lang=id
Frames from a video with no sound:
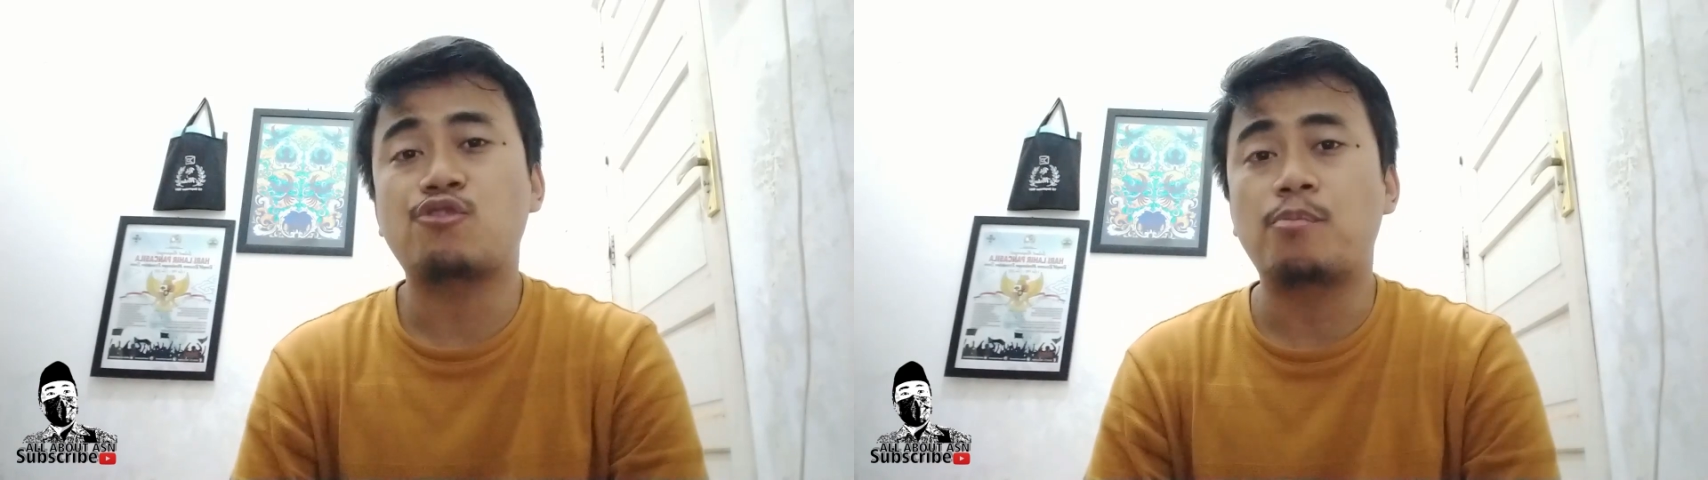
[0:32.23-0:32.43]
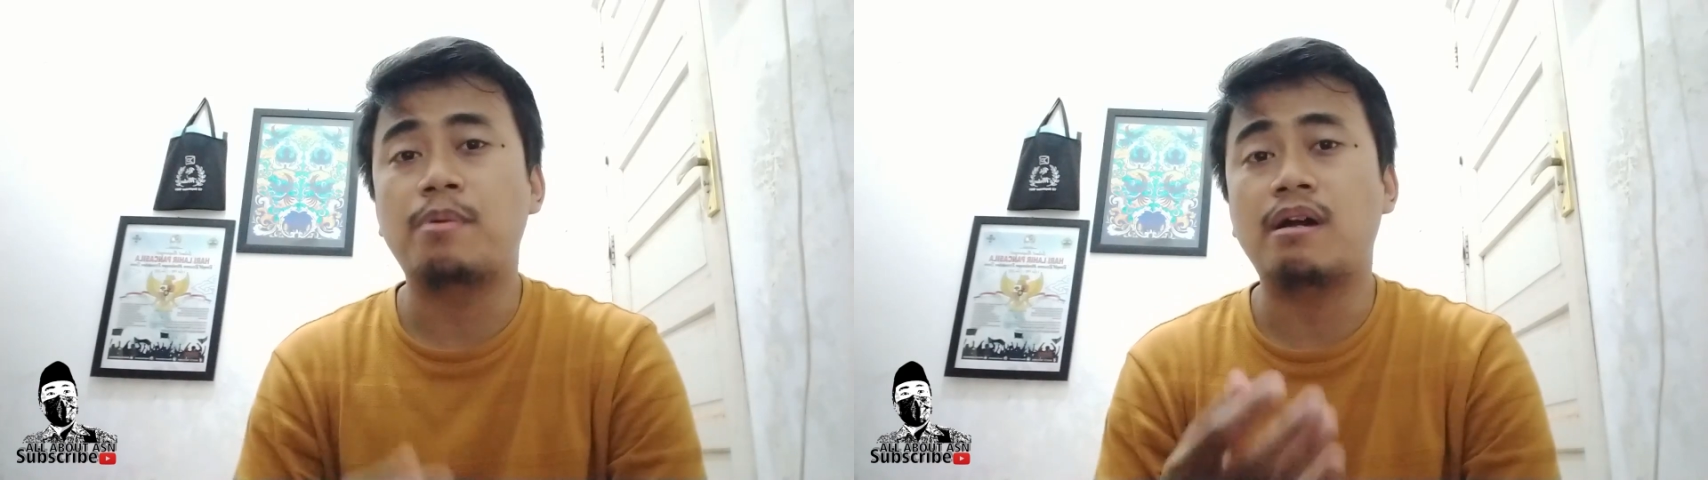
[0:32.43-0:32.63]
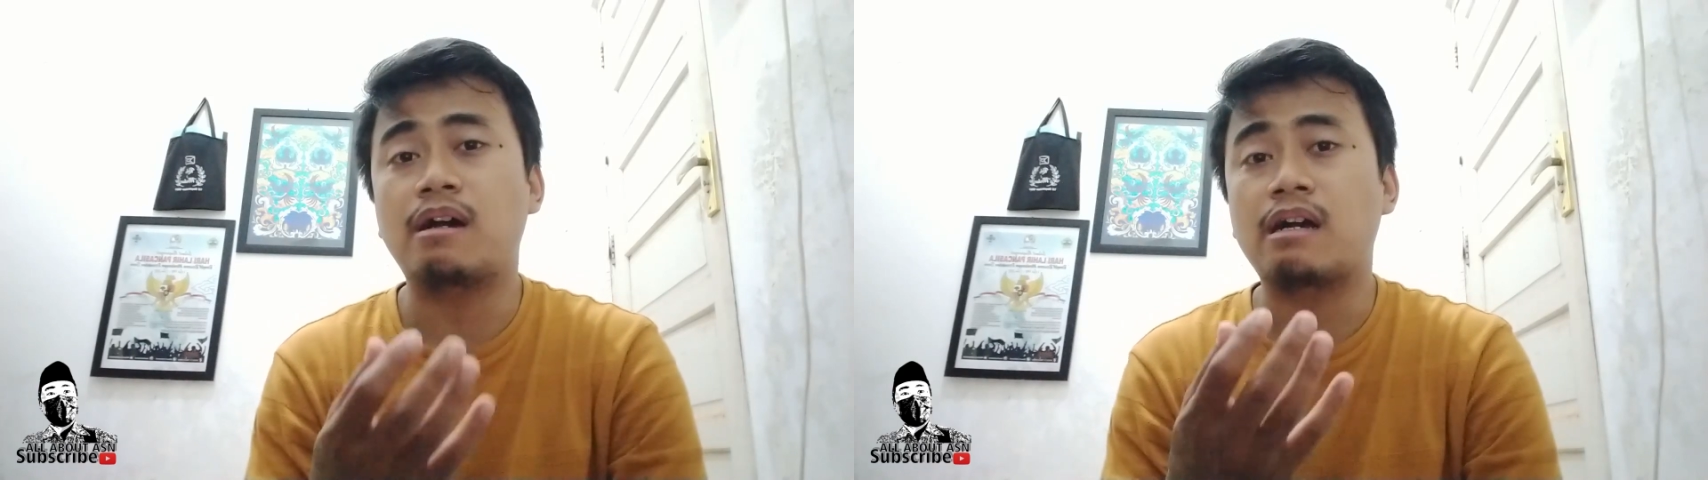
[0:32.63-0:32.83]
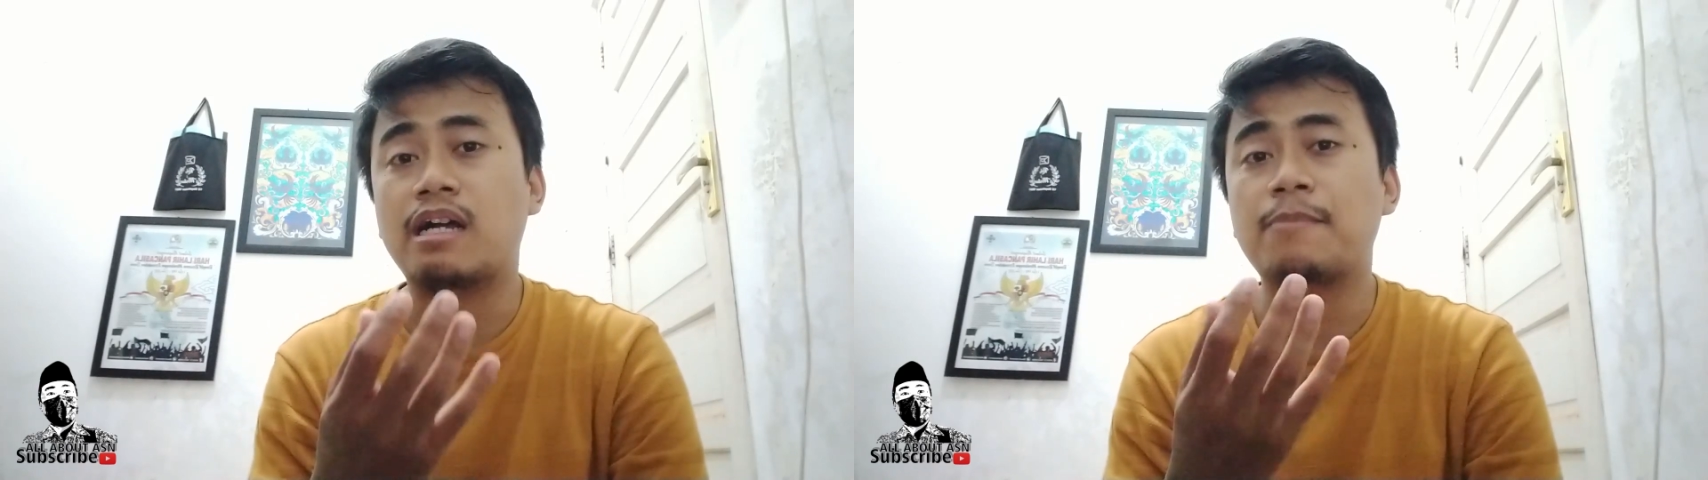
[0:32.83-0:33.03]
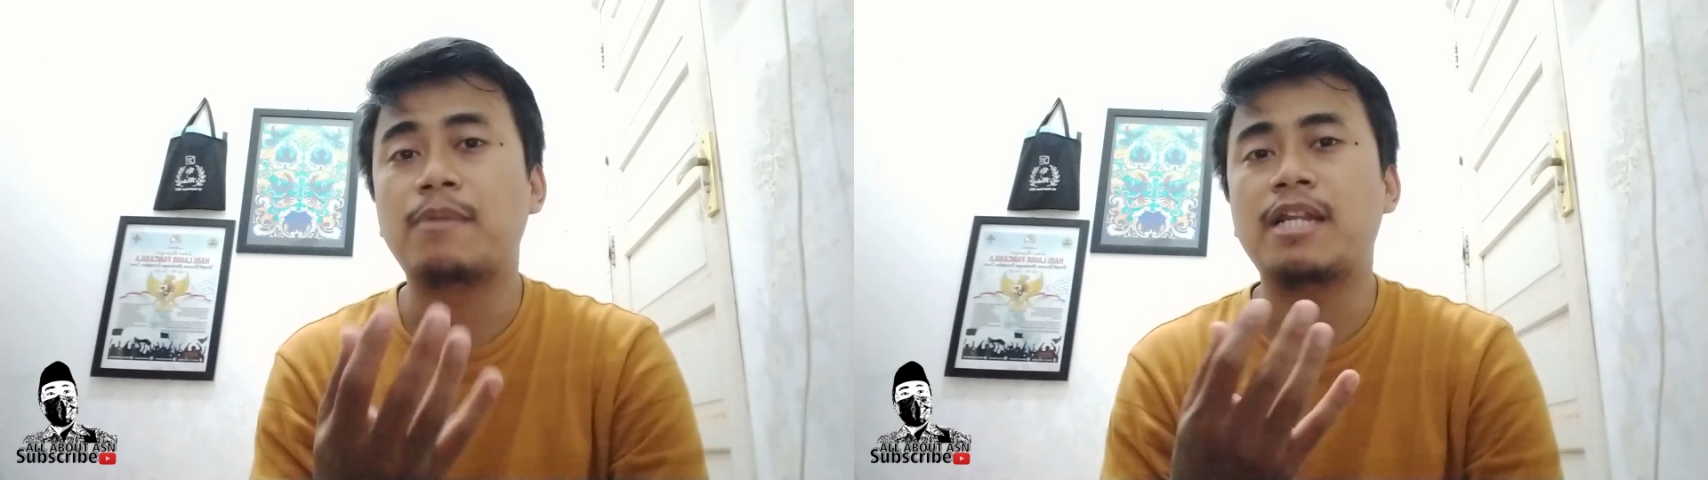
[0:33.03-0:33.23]

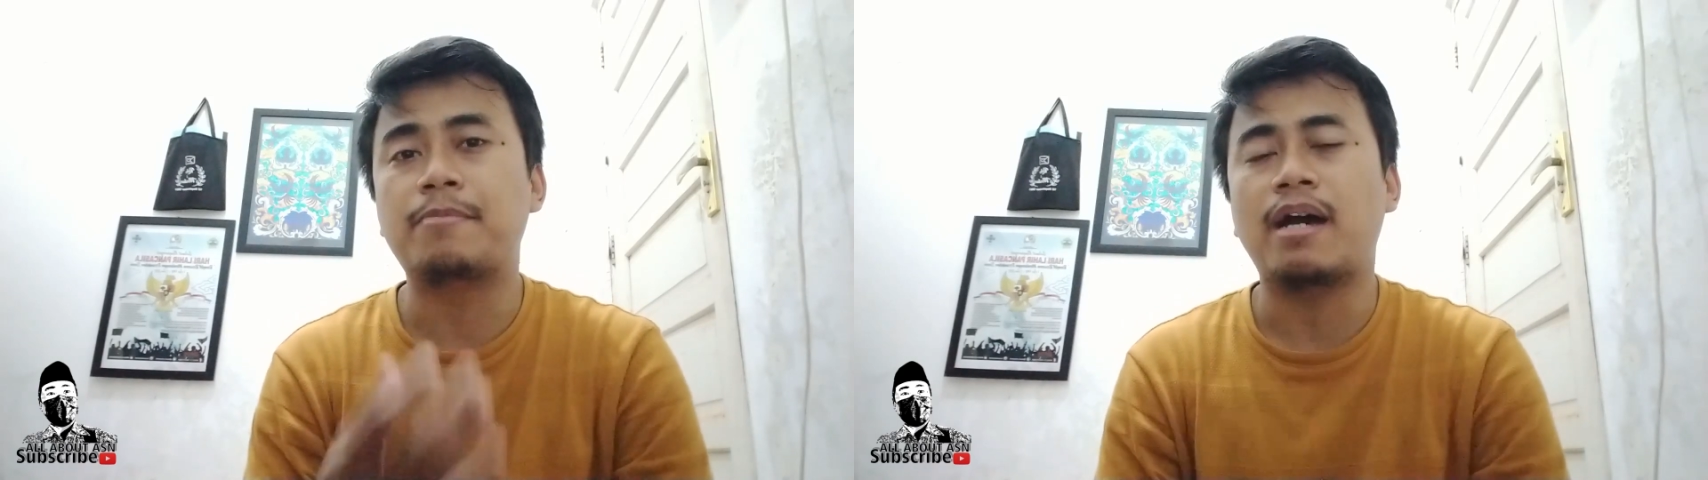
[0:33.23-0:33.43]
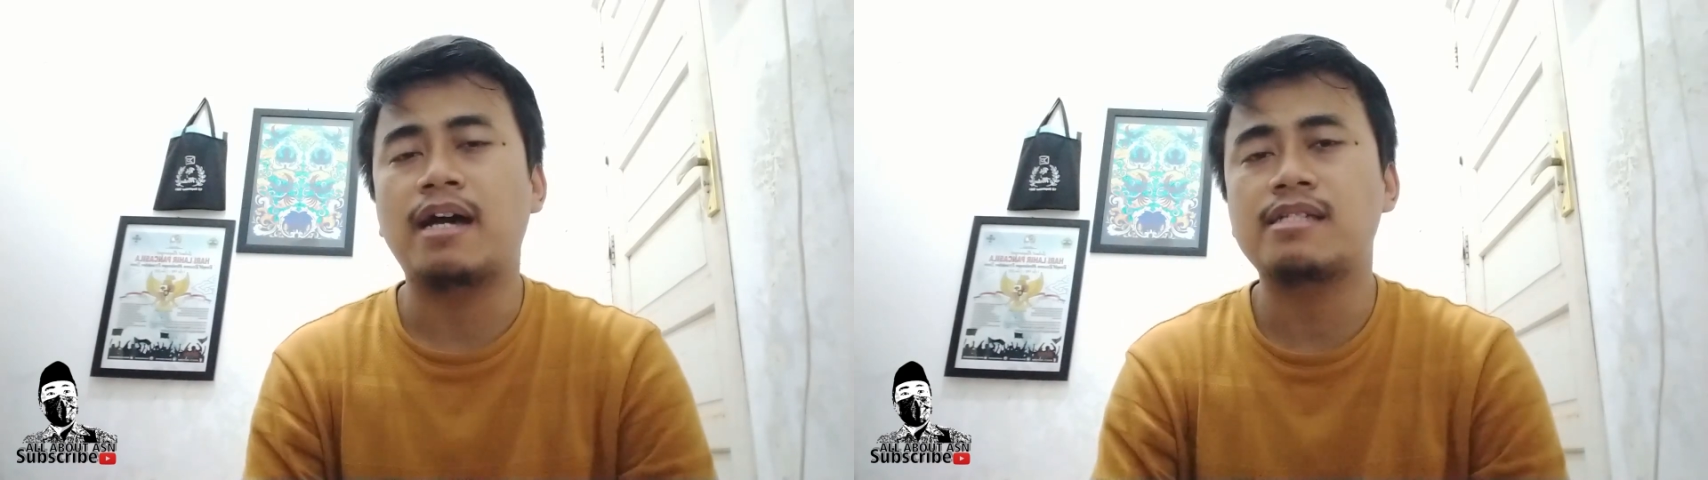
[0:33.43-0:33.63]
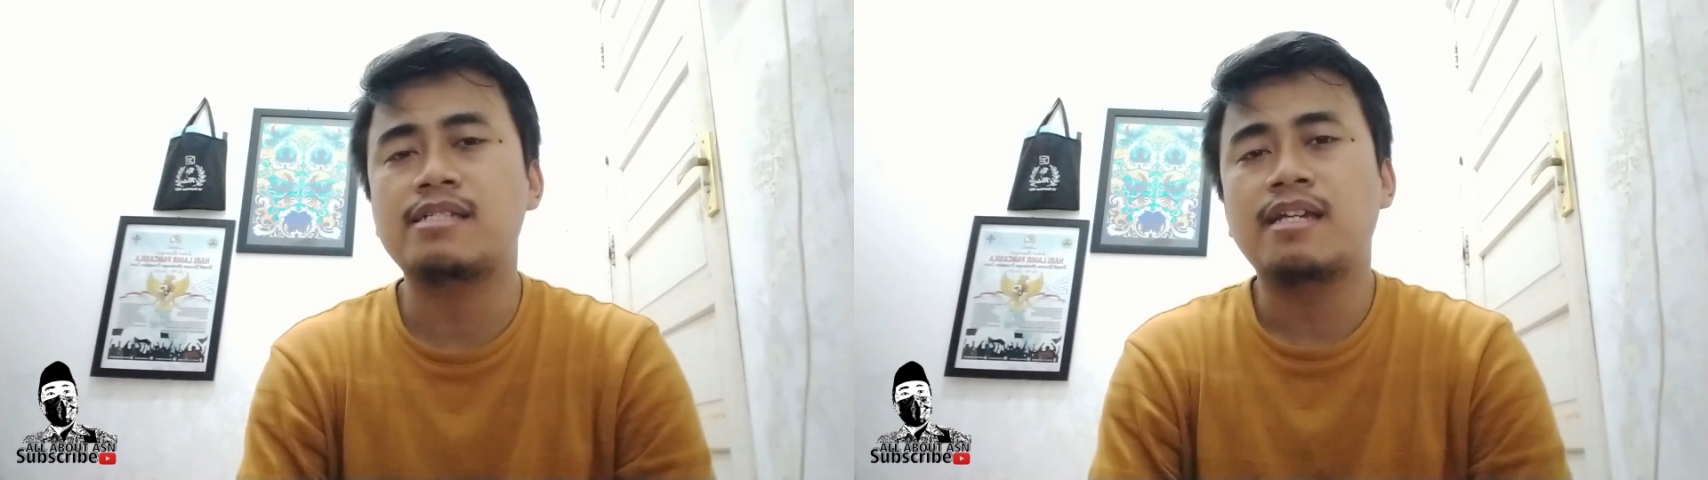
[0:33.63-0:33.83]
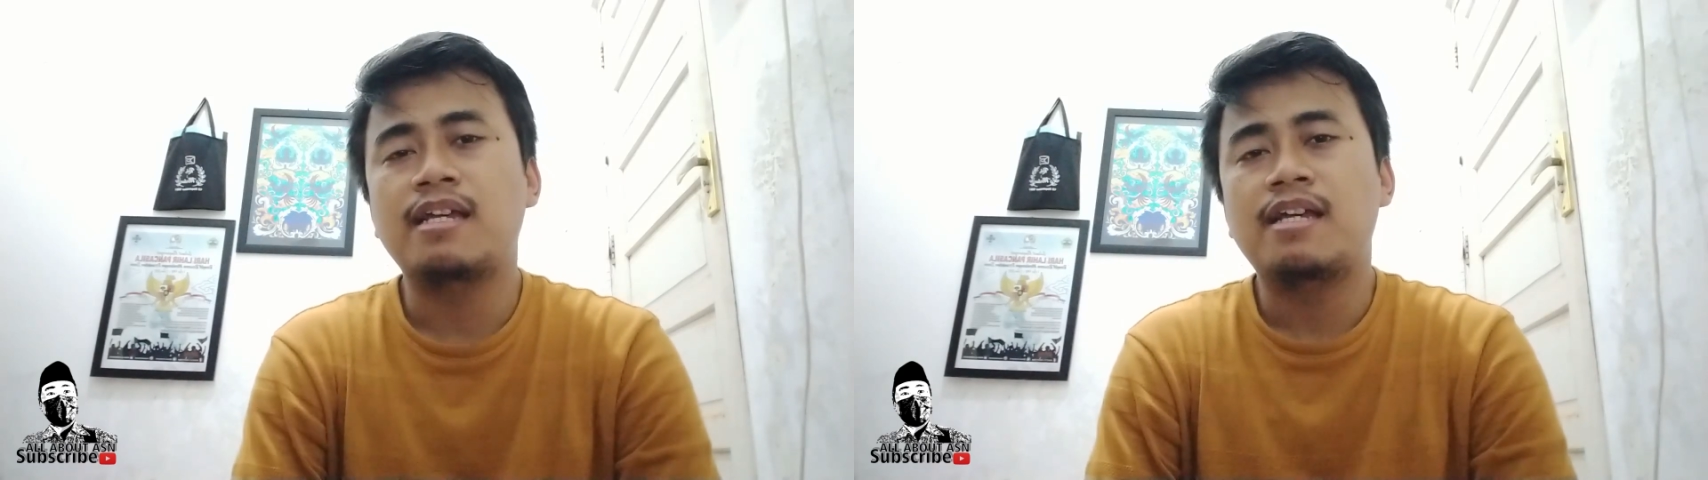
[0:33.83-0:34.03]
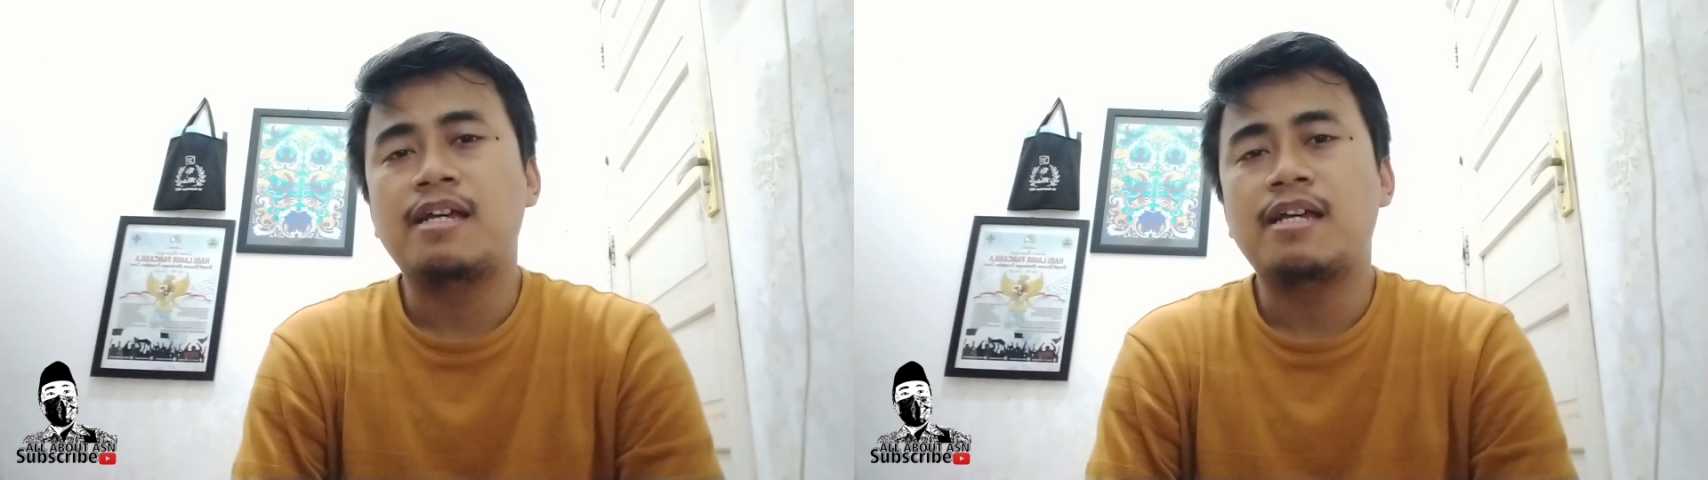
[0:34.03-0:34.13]
coba kembali bahas